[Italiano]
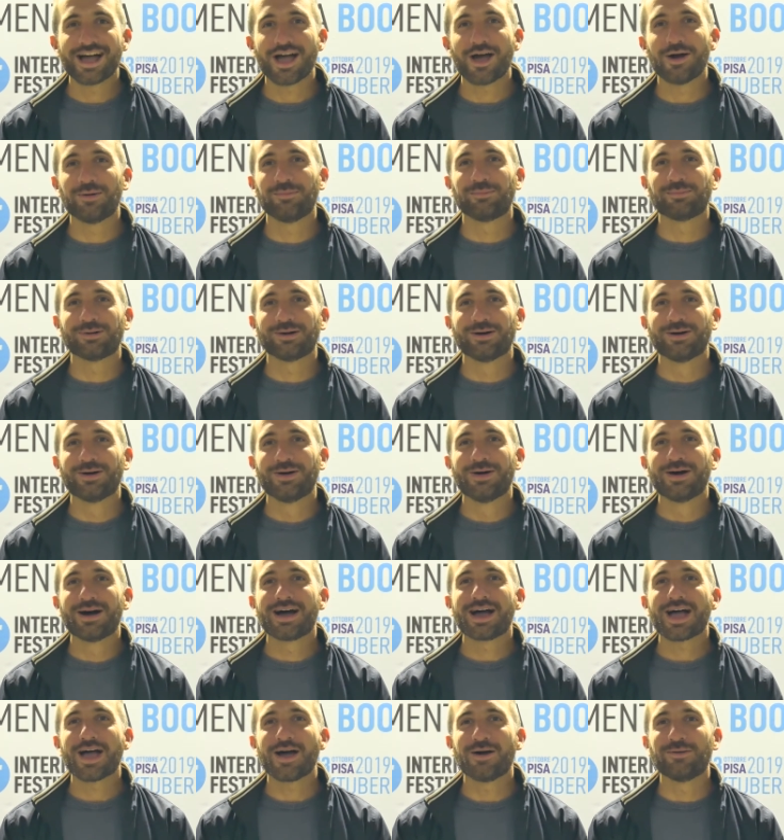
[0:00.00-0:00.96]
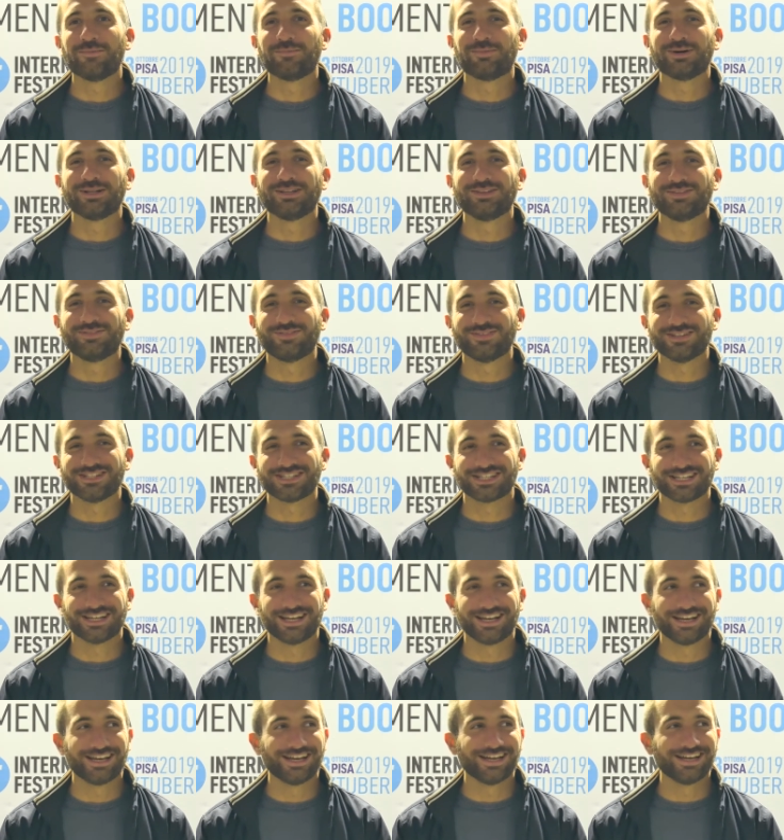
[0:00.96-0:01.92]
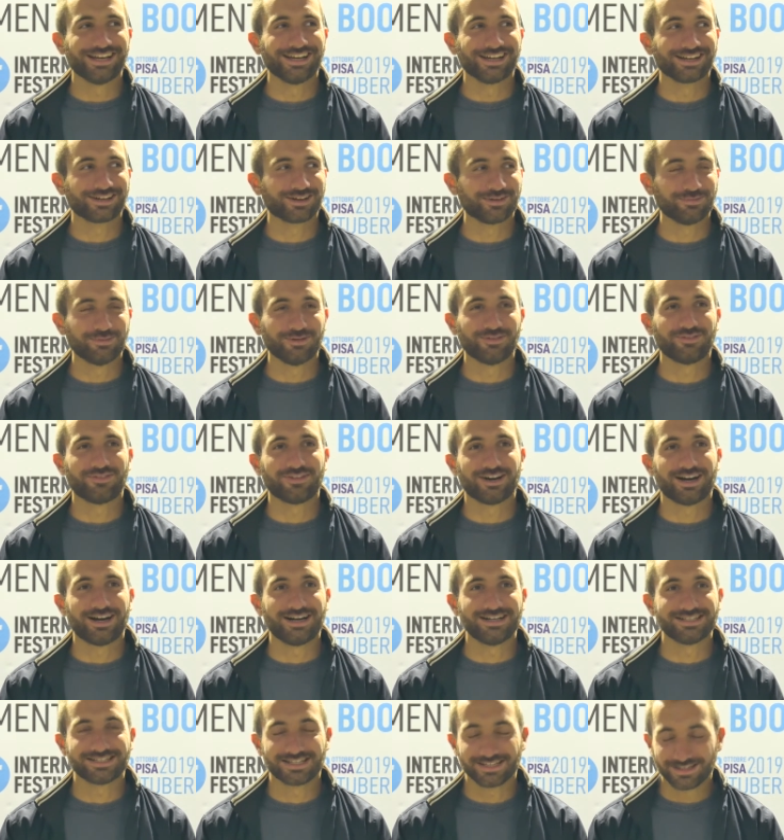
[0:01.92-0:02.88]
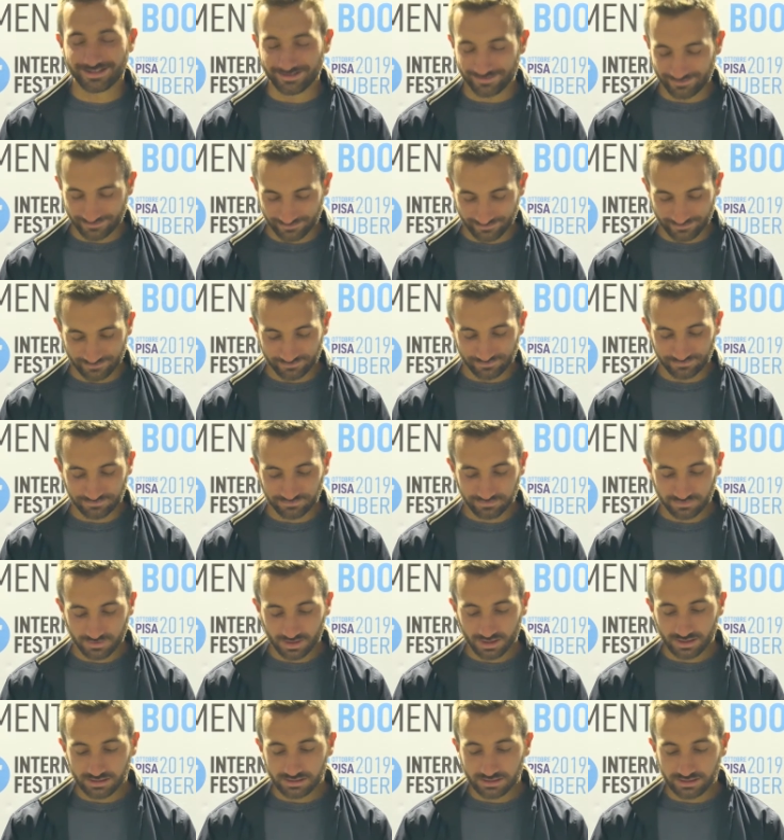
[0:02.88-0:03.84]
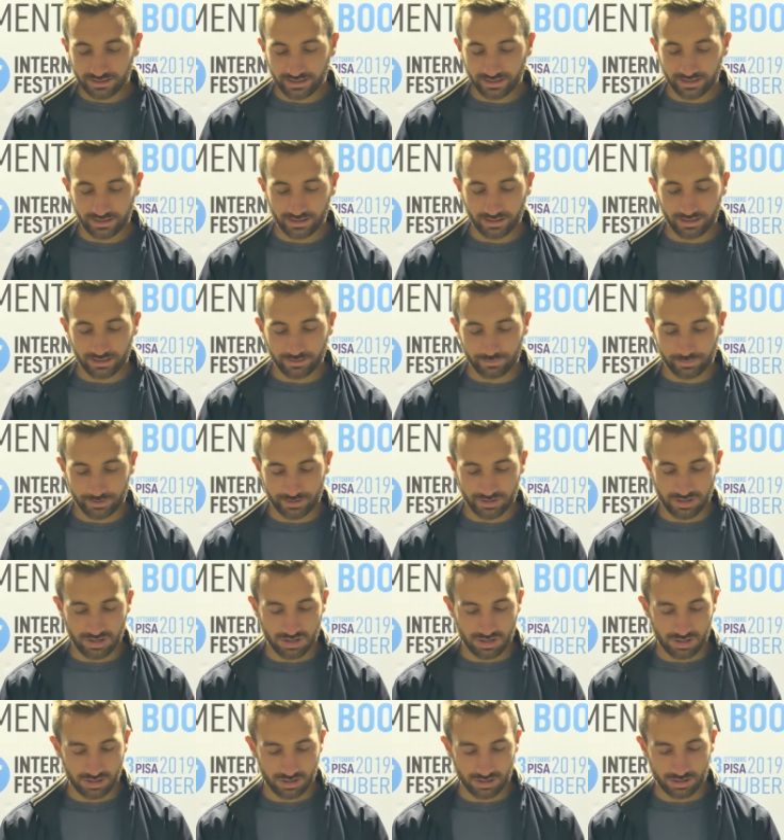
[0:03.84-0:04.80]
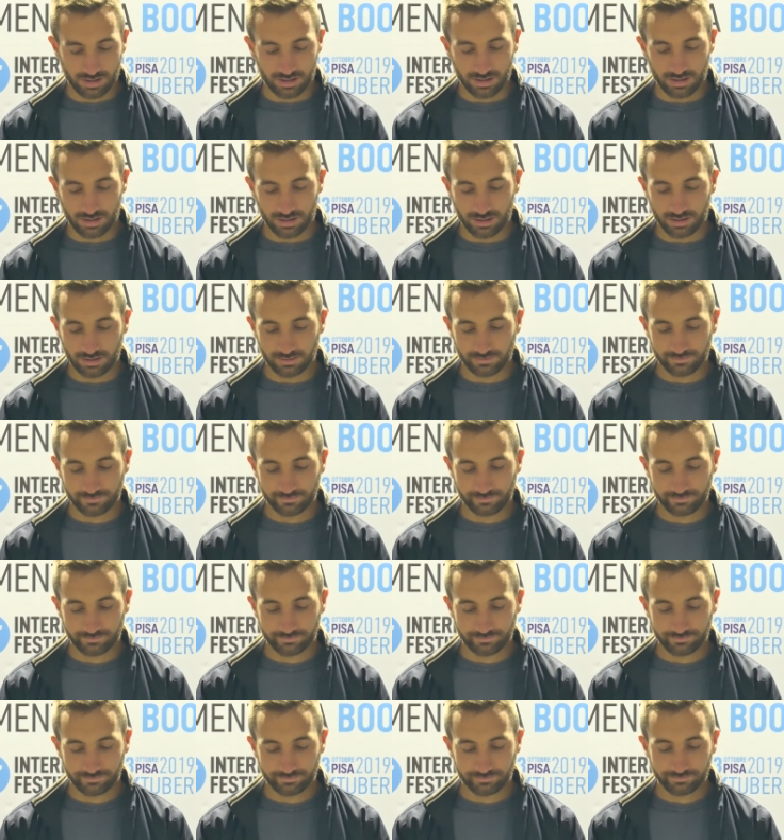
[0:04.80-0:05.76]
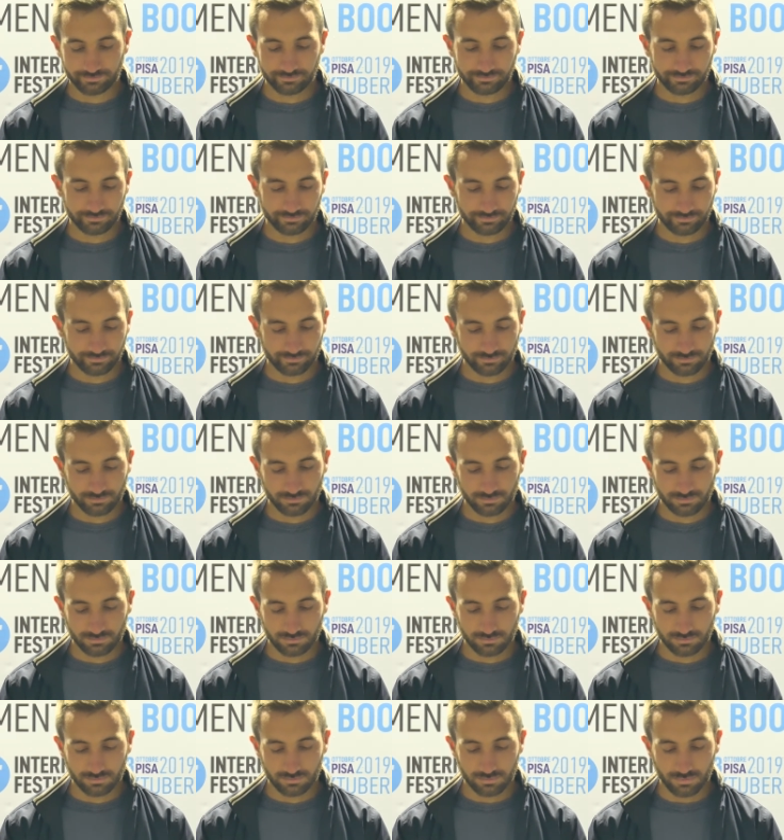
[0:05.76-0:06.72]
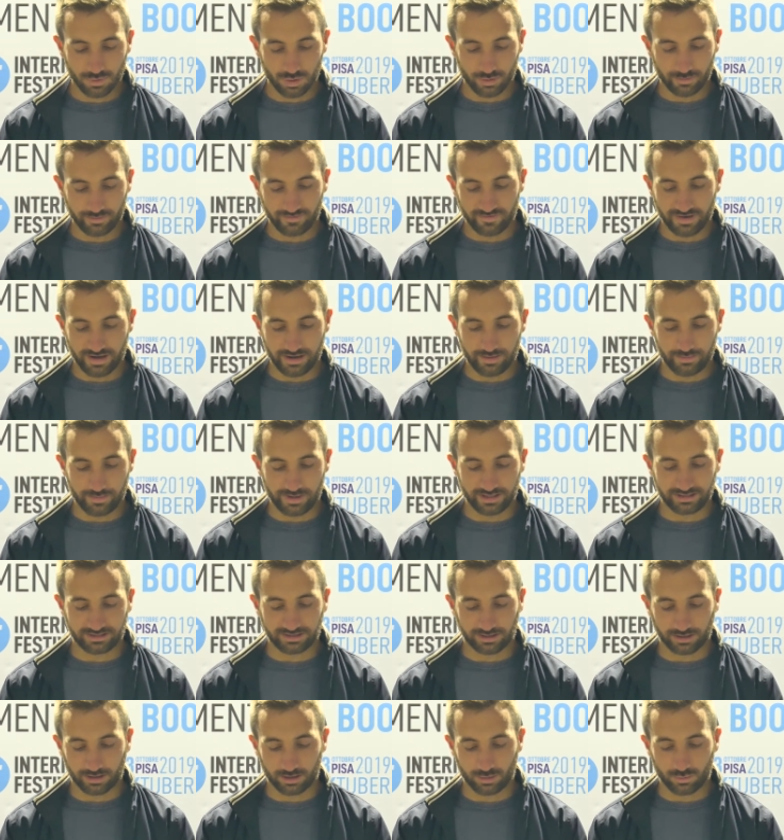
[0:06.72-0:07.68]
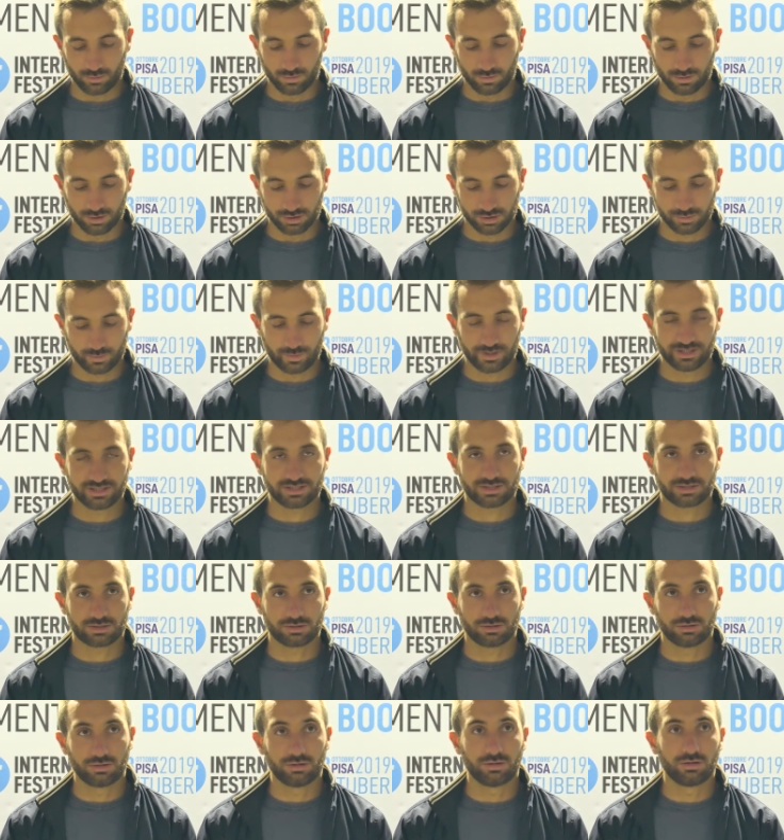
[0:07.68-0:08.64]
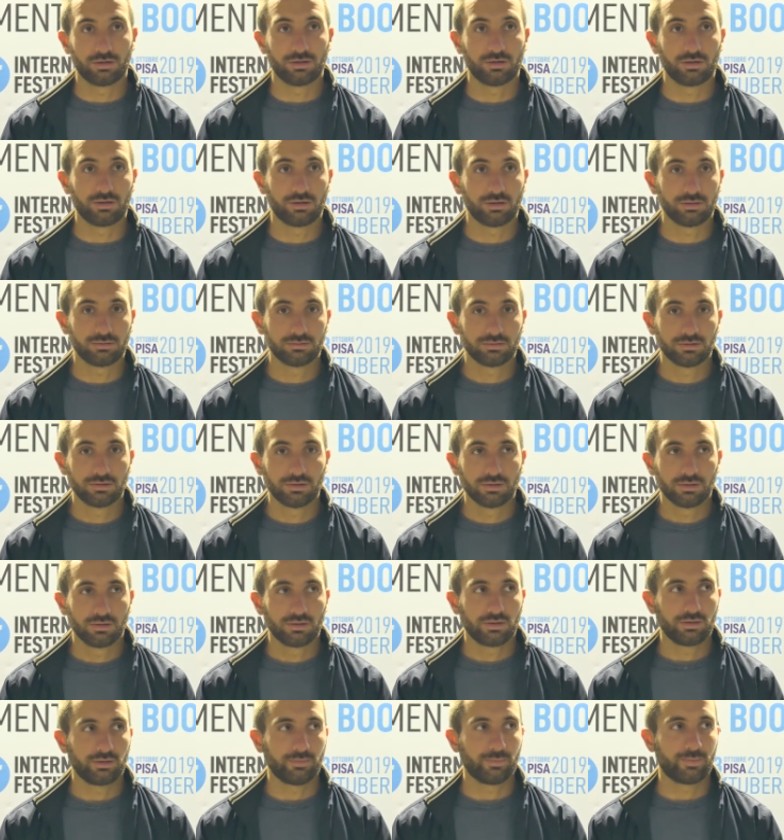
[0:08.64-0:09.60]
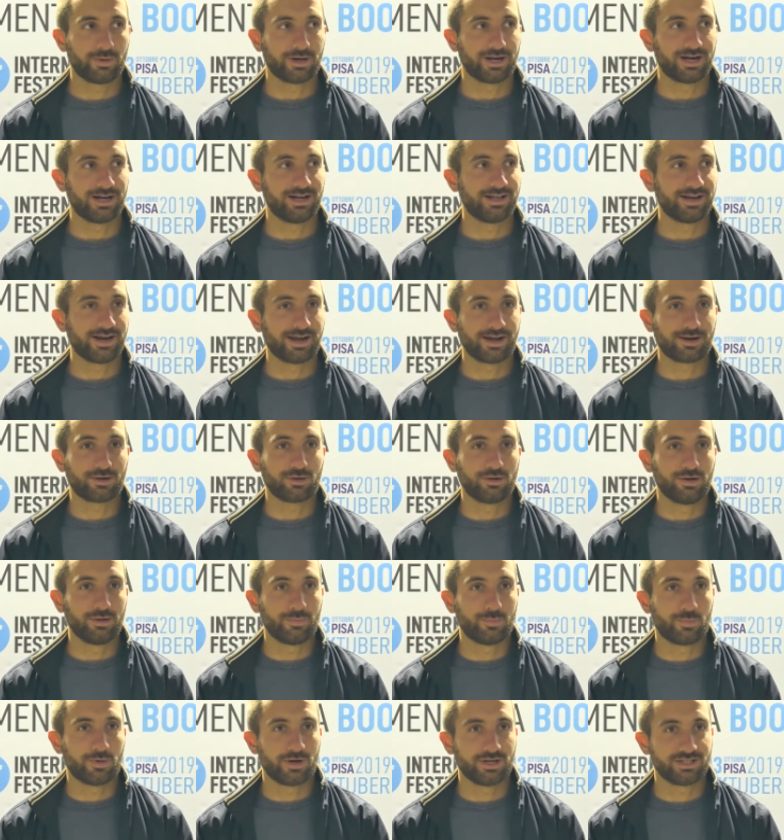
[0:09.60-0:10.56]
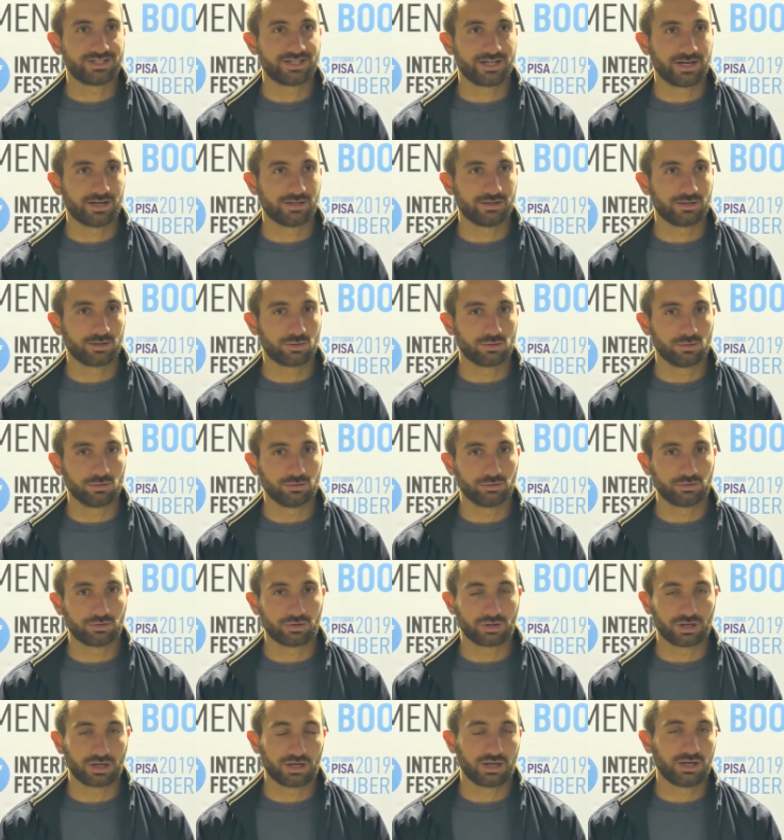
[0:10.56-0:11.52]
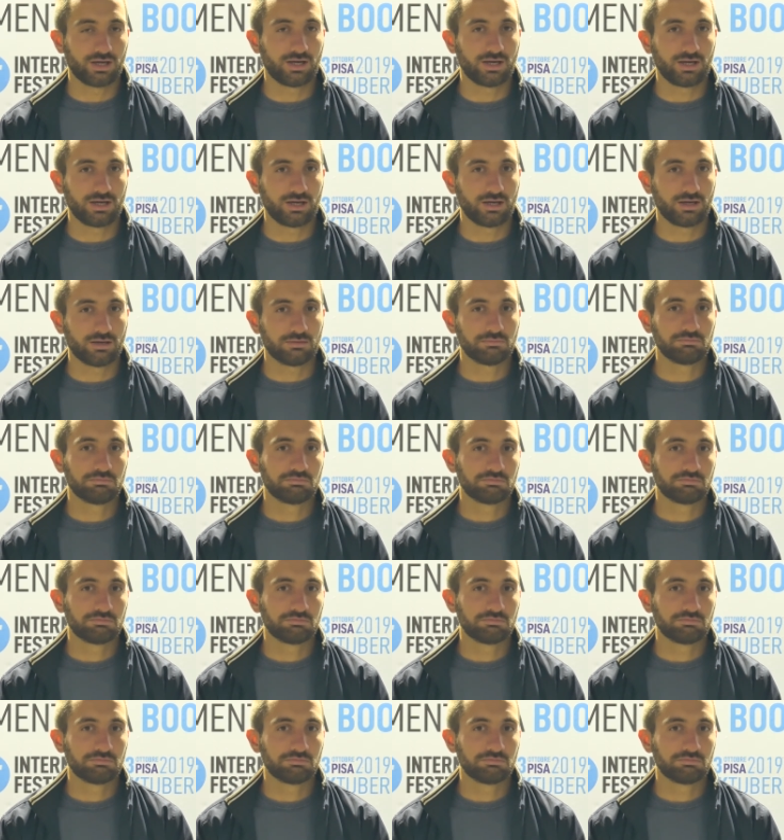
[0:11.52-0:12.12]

è, un, è un po' difficile come frase, e però boh, mi viene in mente che uno spesso impara le regole e poi si rende conto che